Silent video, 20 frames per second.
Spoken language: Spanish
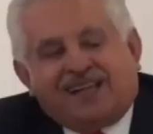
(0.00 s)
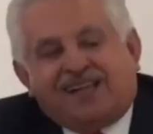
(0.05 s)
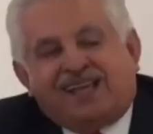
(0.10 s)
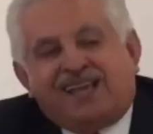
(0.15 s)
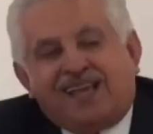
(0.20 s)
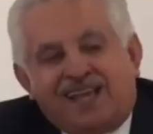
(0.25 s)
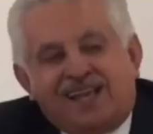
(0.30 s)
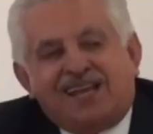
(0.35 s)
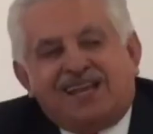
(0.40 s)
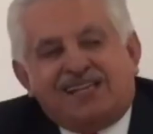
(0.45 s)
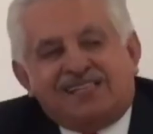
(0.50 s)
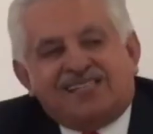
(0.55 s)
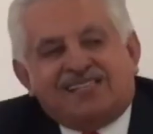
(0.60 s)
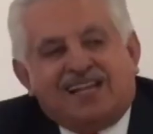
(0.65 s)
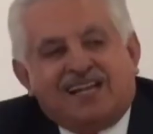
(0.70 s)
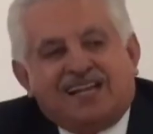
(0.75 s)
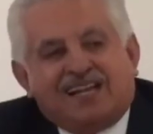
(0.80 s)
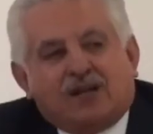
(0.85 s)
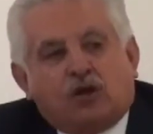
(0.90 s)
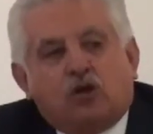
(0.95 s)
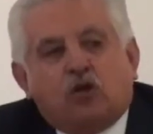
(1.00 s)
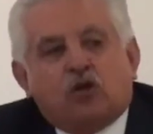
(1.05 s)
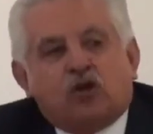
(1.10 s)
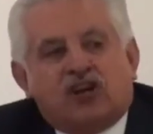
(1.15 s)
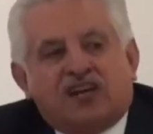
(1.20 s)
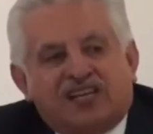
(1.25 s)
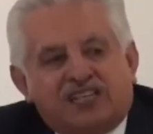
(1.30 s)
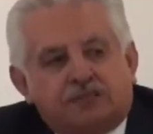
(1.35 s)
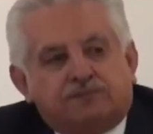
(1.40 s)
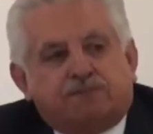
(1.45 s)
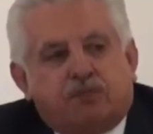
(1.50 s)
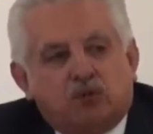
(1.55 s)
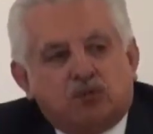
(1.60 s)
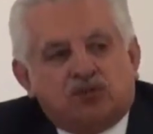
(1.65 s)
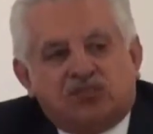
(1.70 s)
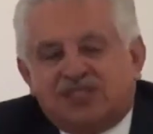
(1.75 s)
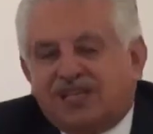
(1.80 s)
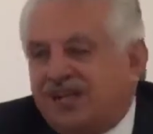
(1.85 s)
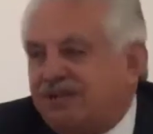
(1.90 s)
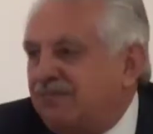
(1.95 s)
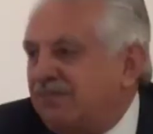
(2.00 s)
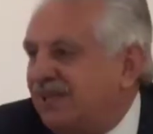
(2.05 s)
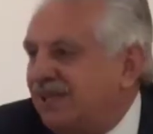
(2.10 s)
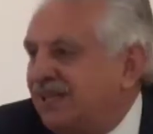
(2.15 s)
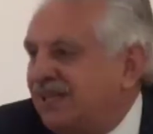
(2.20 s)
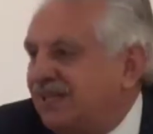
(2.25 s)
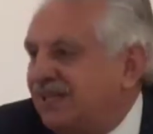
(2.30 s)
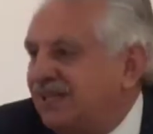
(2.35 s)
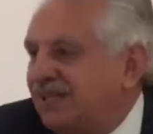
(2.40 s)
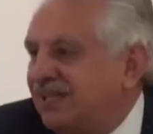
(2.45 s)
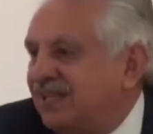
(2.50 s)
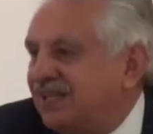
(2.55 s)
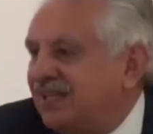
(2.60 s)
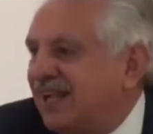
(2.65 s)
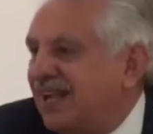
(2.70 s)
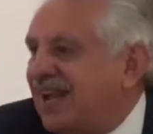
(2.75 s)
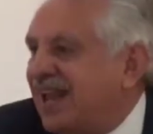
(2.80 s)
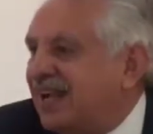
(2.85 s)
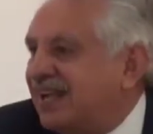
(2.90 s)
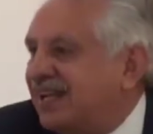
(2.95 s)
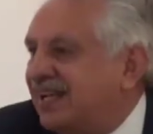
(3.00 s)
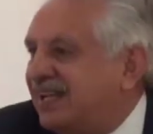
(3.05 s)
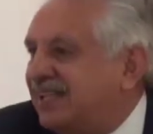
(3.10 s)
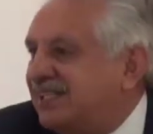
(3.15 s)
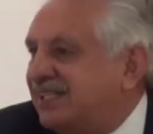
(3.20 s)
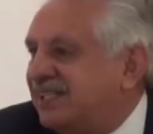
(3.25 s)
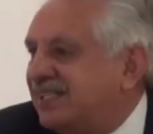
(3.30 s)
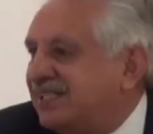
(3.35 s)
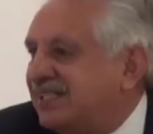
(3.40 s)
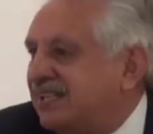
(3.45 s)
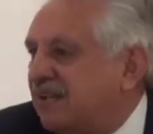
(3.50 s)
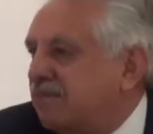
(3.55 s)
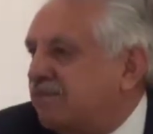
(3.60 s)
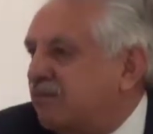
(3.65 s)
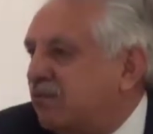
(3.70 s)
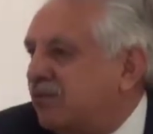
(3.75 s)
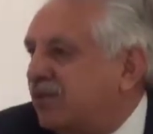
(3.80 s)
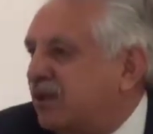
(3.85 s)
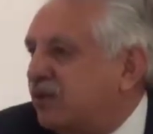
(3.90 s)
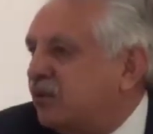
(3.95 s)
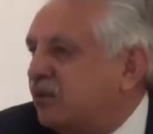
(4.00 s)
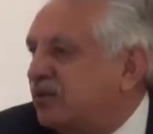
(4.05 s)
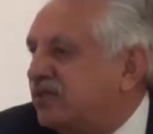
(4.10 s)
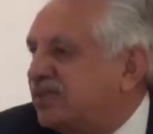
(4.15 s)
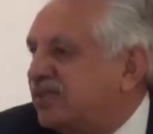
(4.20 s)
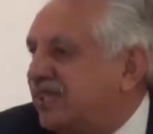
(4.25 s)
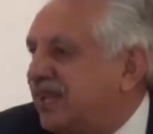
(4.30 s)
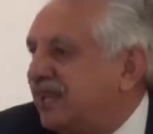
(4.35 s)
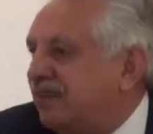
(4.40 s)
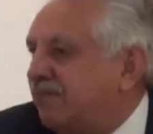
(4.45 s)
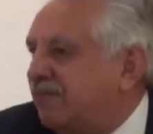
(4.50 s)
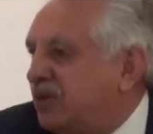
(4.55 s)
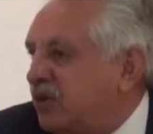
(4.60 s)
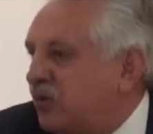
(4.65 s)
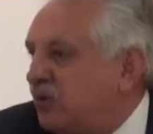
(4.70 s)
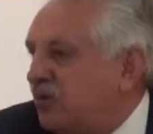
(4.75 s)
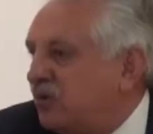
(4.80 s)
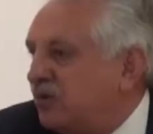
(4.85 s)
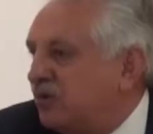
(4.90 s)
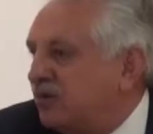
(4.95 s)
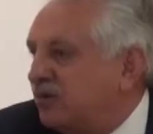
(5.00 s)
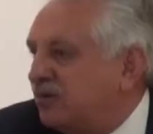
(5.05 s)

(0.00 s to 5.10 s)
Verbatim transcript: ¿Quién es el corresponsable de la crisis que el Poder Judicial vio,